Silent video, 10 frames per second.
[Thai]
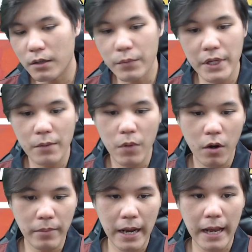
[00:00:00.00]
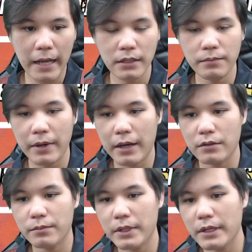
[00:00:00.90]
เบี้ยบอบคางหรือเปล่า
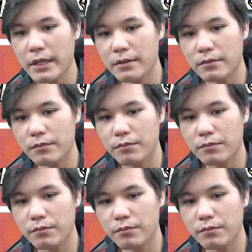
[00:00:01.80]
จะไปเล่น